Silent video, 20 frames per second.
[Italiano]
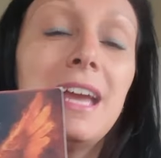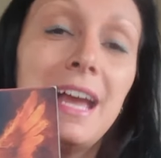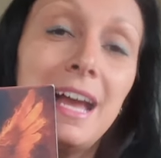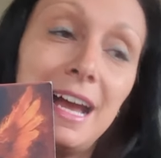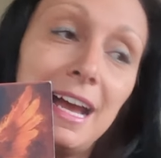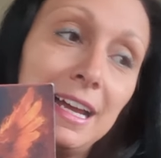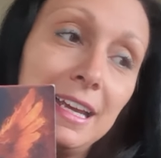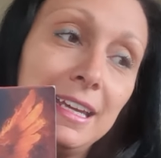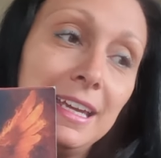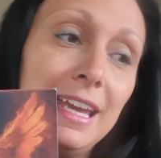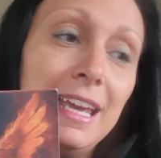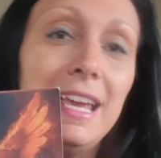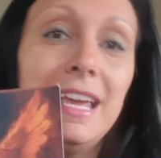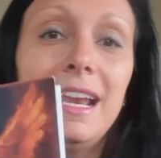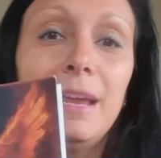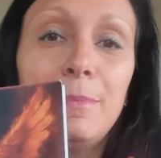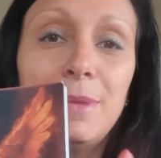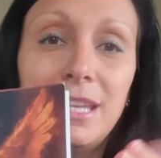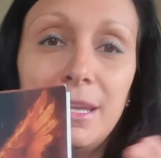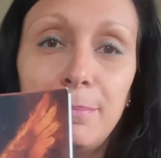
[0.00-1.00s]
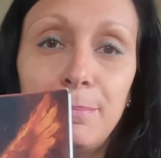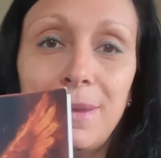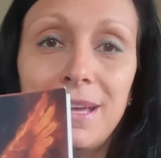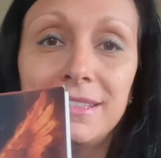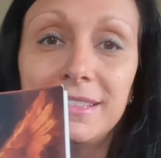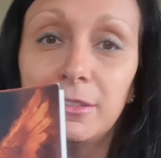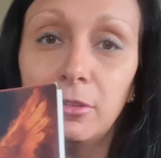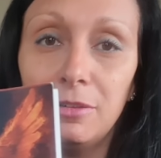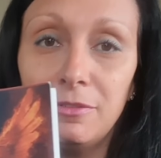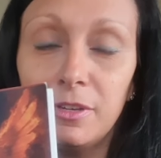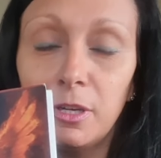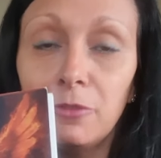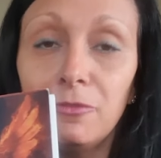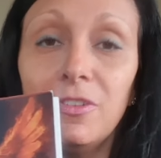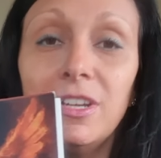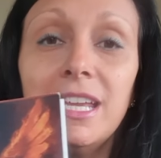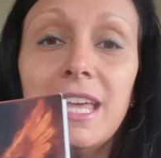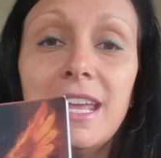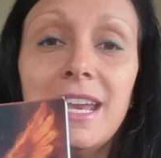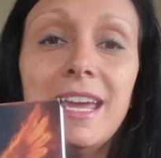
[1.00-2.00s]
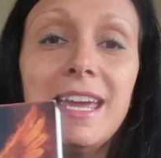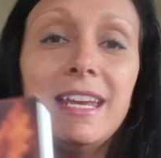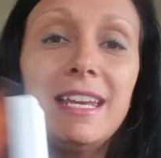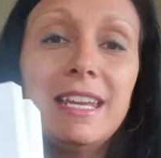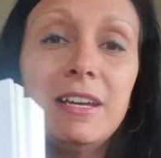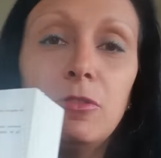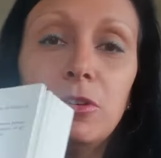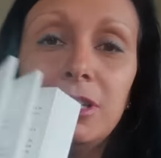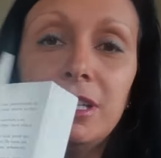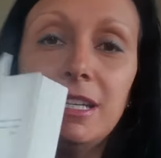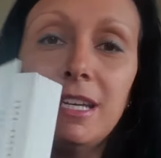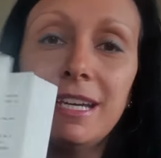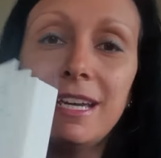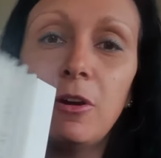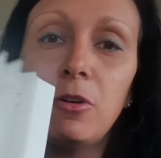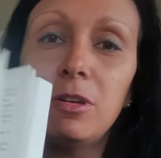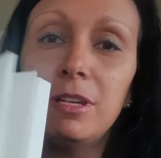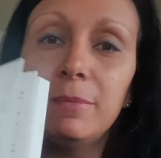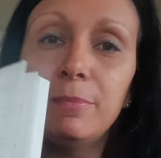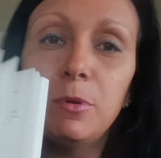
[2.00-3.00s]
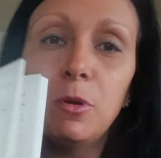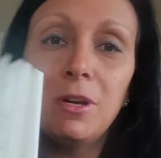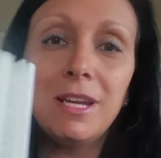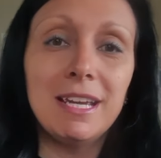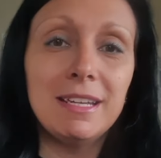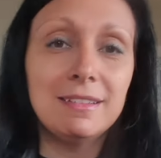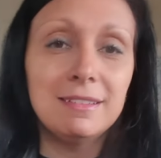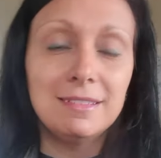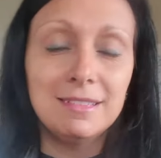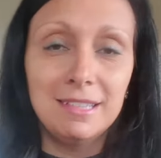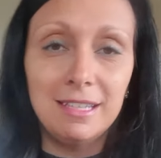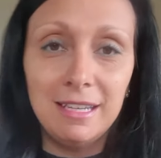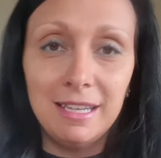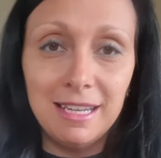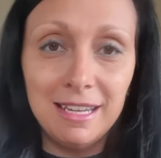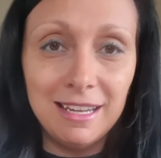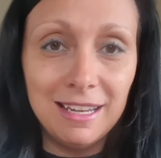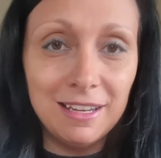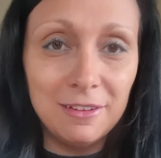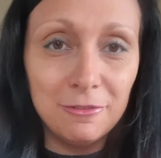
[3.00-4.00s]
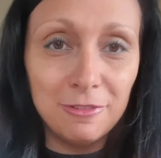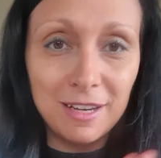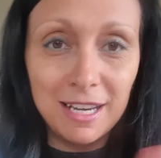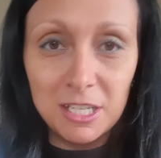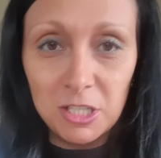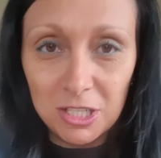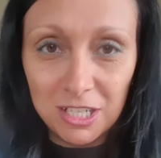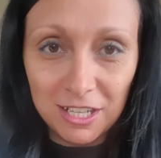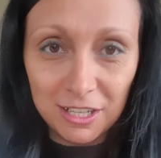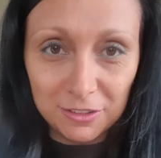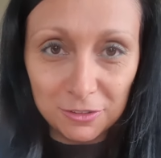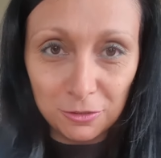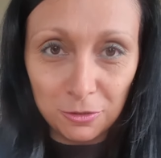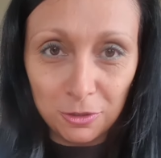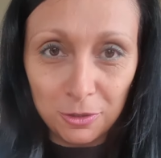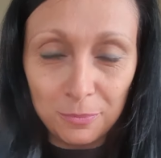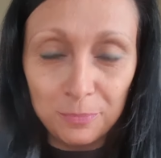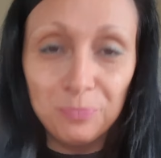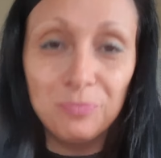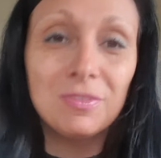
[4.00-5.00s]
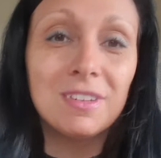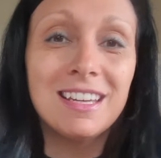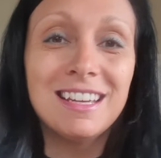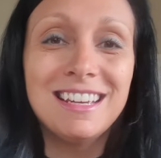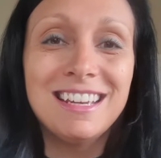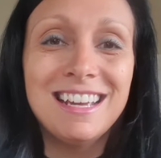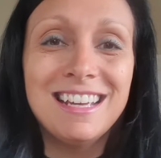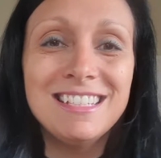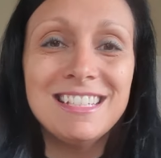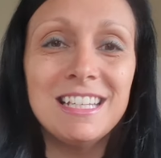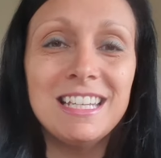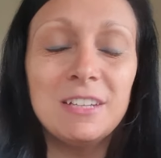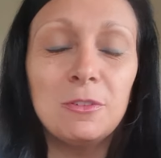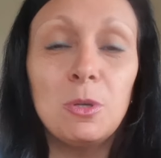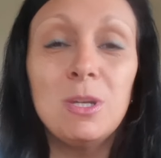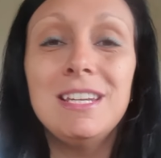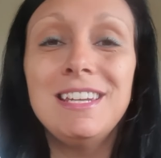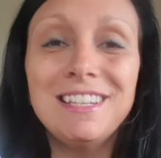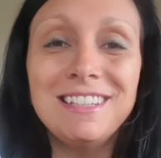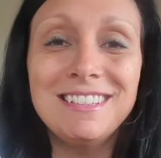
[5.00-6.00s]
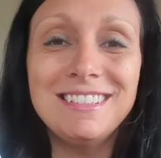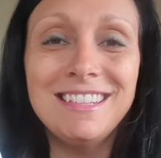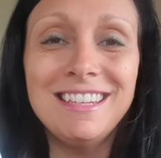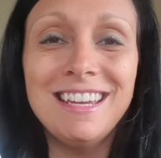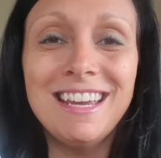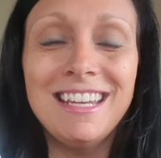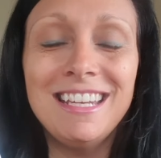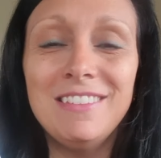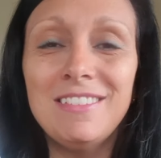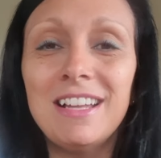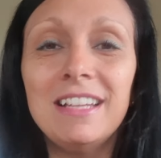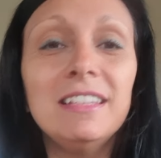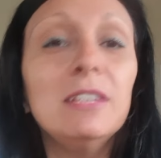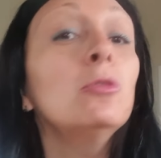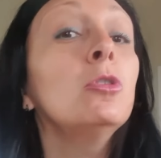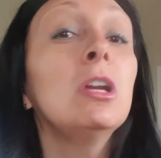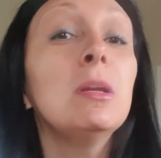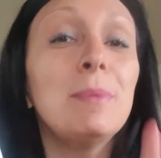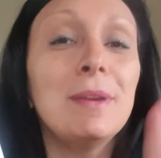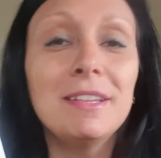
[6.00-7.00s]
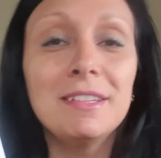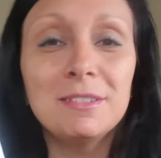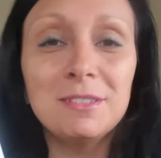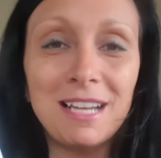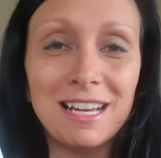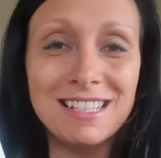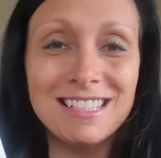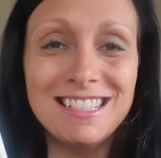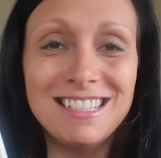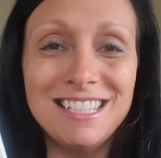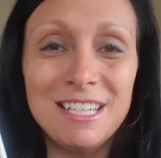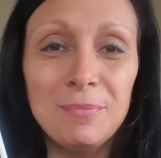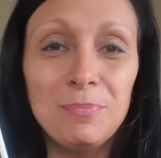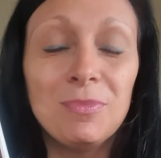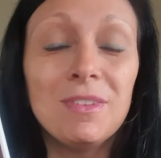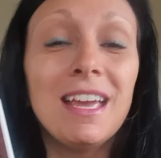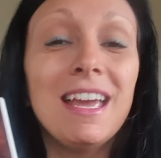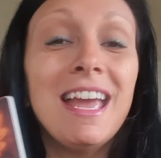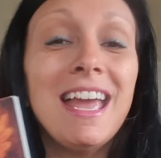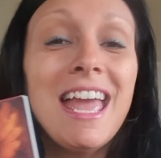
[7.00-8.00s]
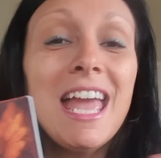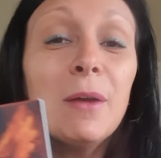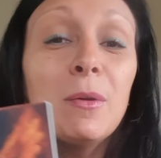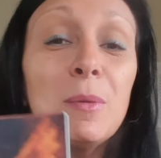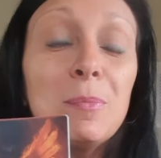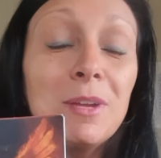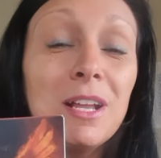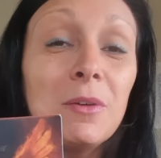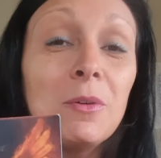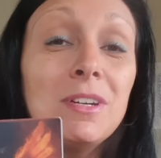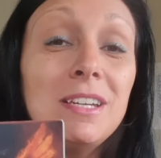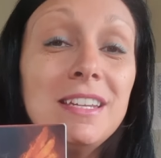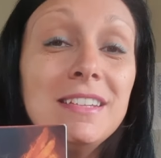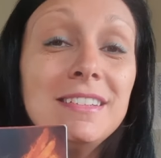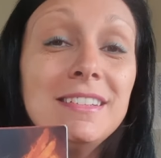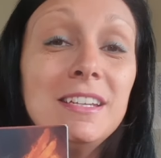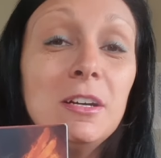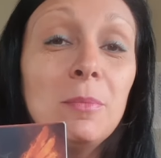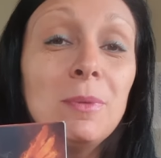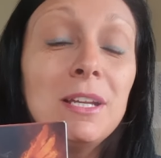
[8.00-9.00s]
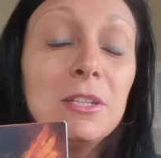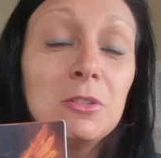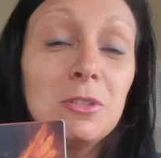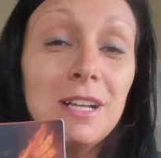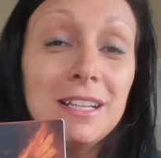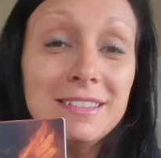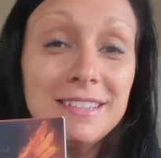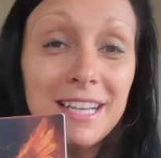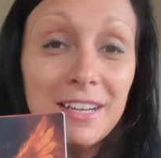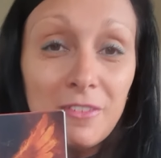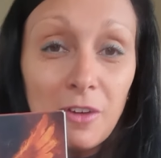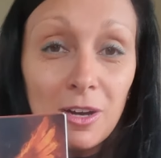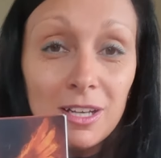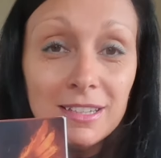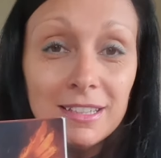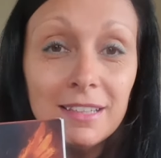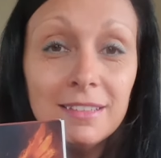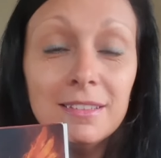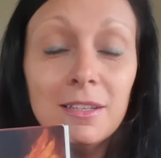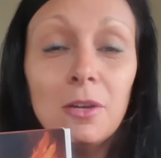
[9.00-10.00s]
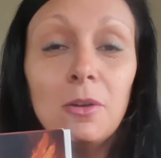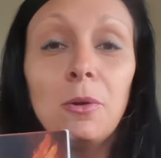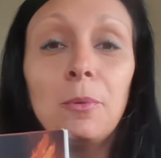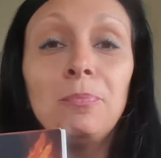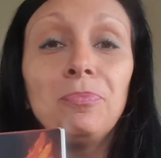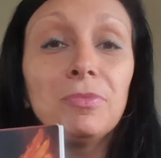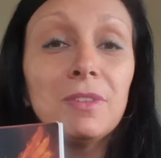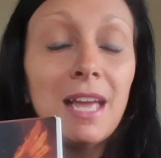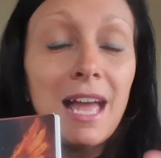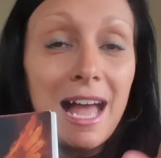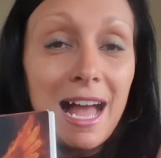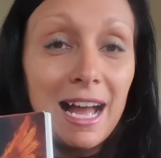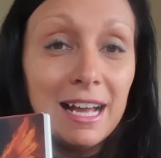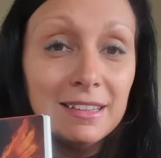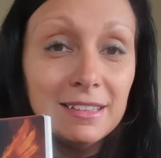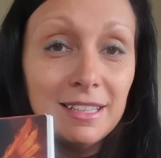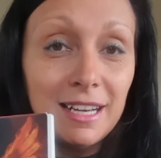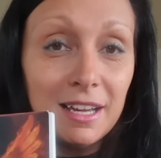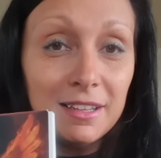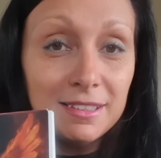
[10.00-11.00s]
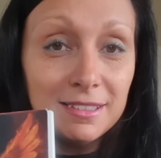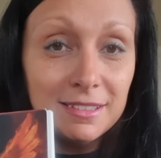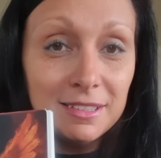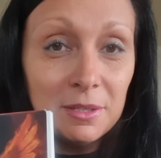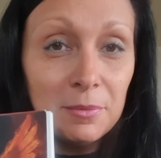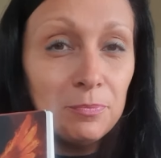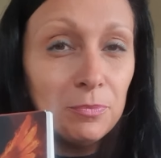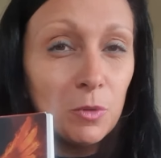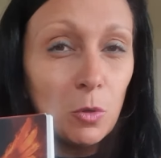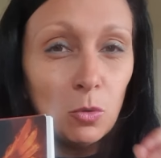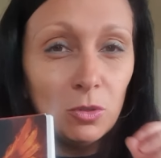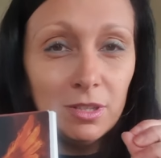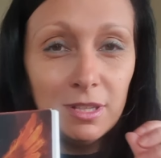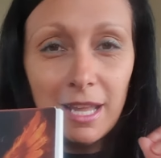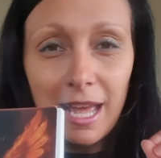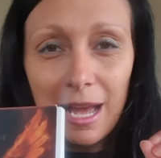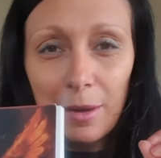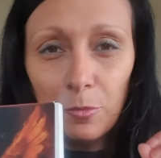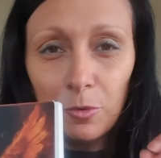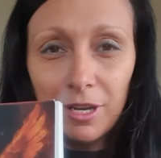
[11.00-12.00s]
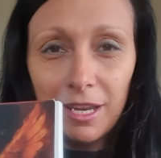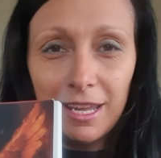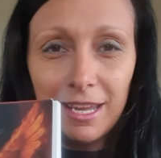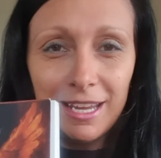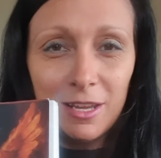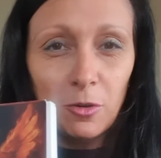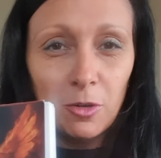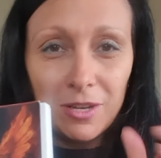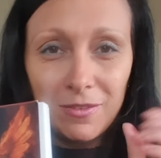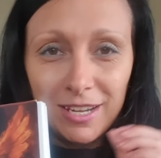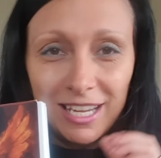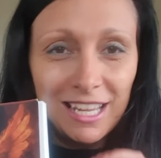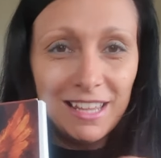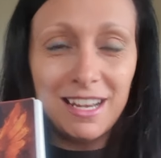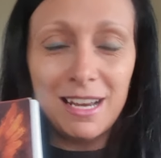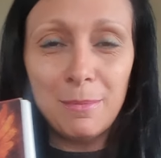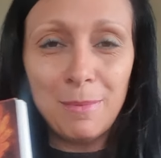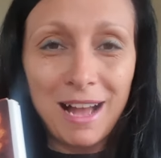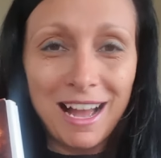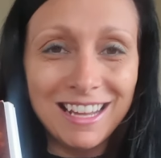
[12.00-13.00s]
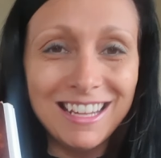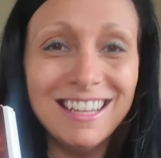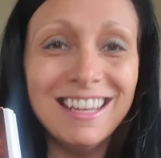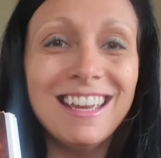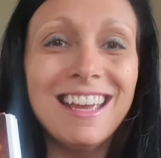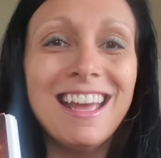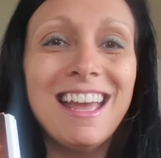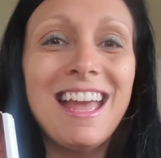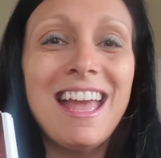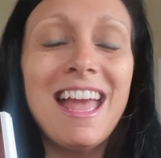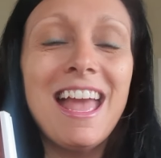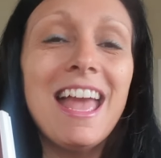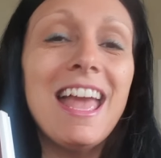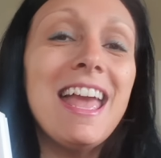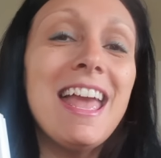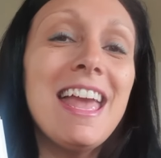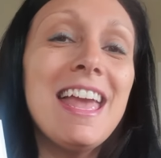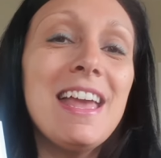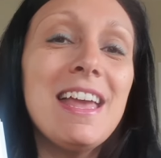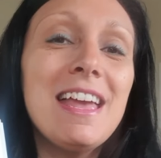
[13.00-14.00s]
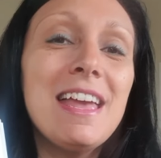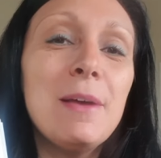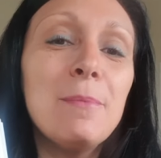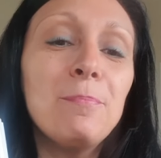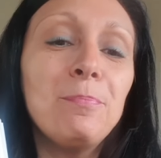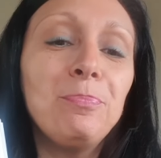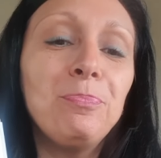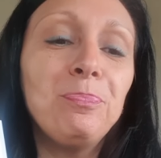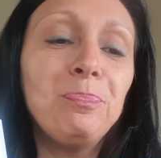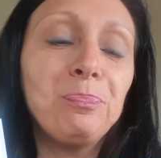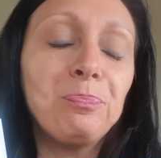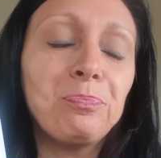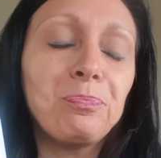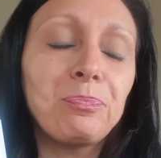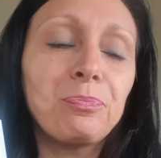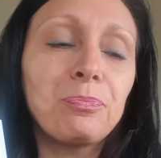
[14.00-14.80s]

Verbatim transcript: anche la mia tempesta che vi farò vedere e devo dire che è un librone che si fa leggere da solo. Cioè tu inizi e diventi uno dei personaggi. E qui i protagonisti, come ho detto l'altra volta, sono Andras, un demone che non deve chiedere mai, e mm,